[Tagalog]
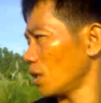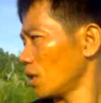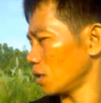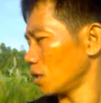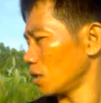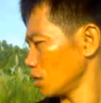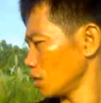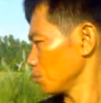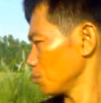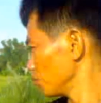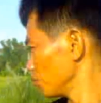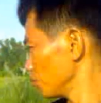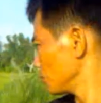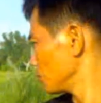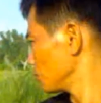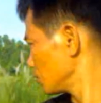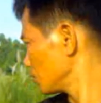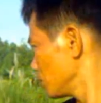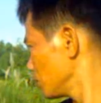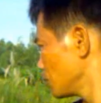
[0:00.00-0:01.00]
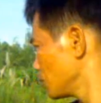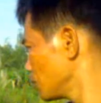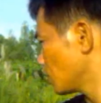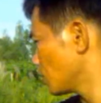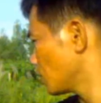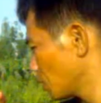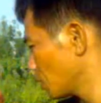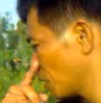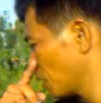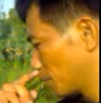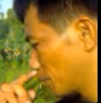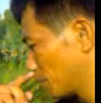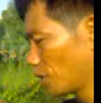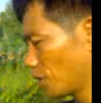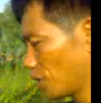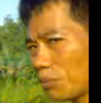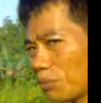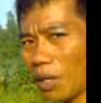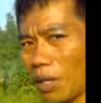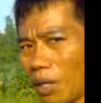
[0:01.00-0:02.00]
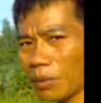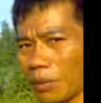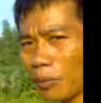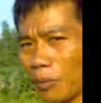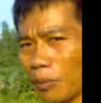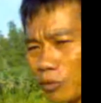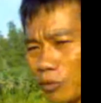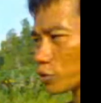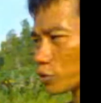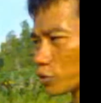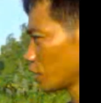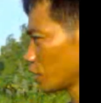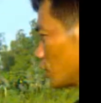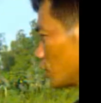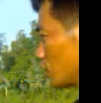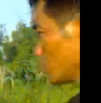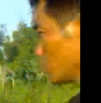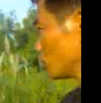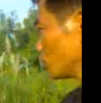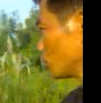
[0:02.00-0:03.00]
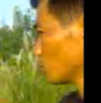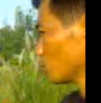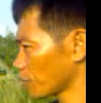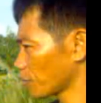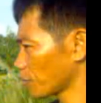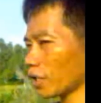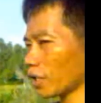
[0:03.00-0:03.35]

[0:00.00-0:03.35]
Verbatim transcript: ah, nag, nagpapaputok siya ng ganon